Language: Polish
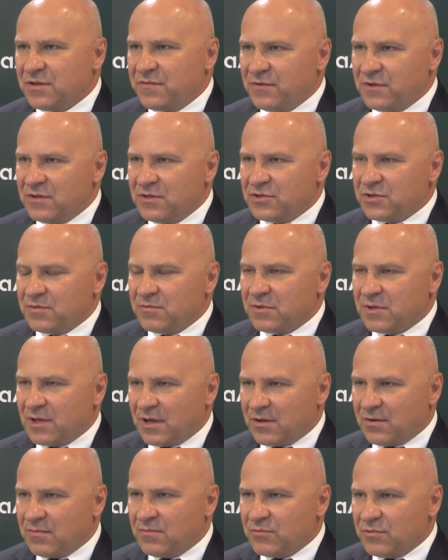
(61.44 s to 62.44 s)
chwili, żeby
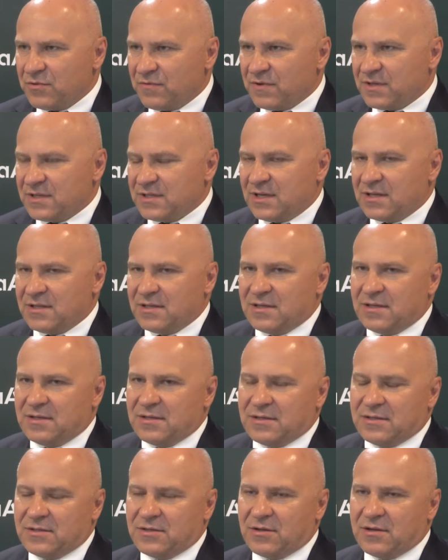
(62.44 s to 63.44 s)
taką uniwersjadę
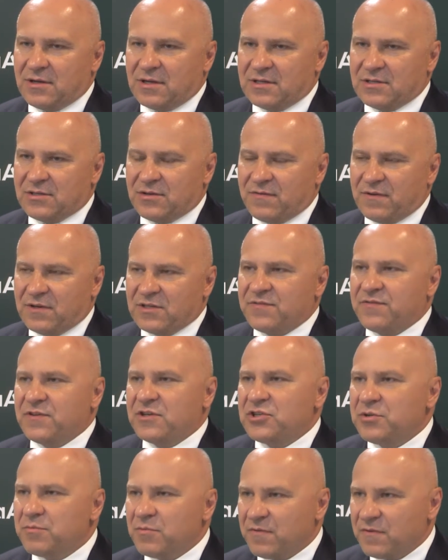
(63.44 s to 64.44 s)
zorganizować.
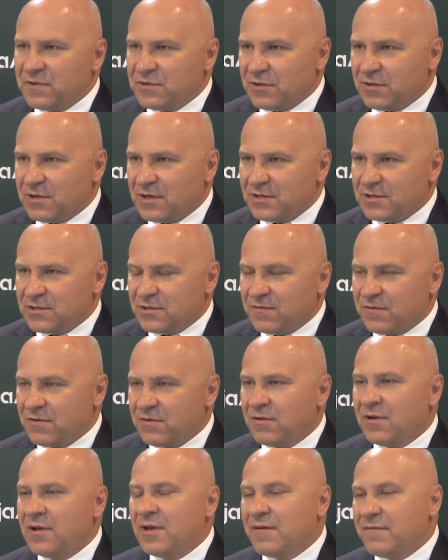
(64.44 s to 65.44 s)
Dwie zimowe
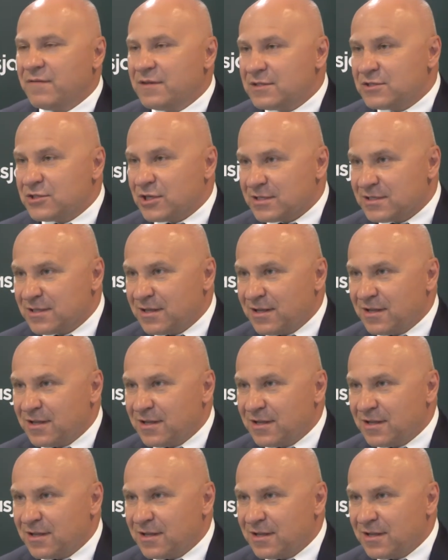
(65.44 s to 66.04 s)
zorganizował, więc czas na